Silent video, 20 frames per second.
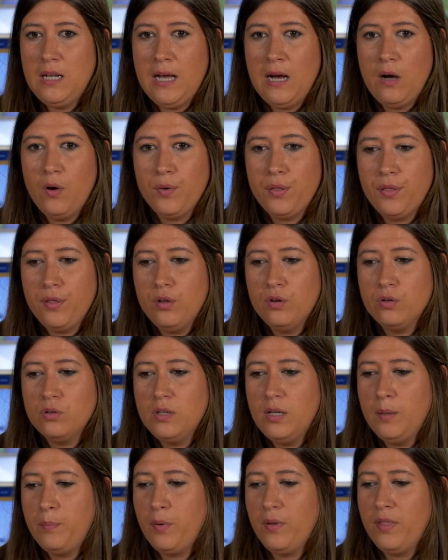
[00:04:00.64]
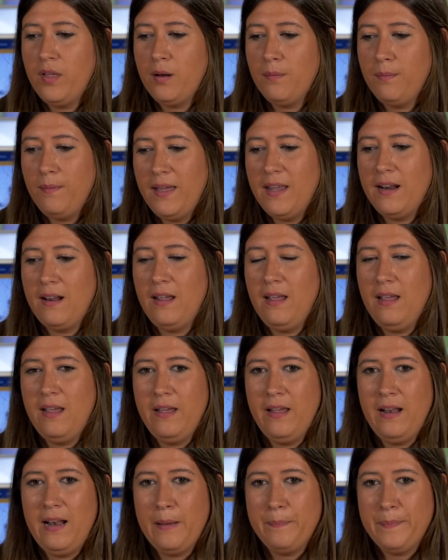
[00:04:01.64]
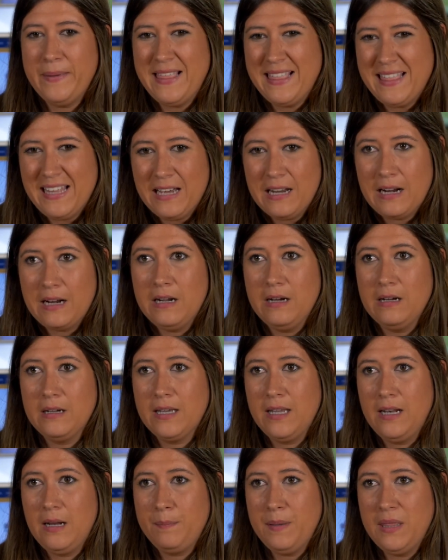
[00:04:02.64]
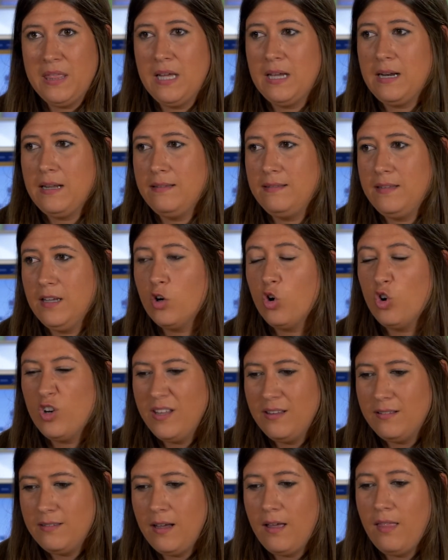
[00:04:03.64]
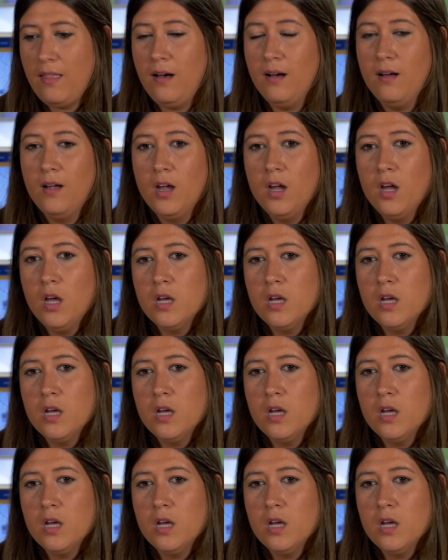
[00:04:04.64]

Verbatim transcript: la opción de poder ver eh, la pizarra, que la pizarra esté conectada,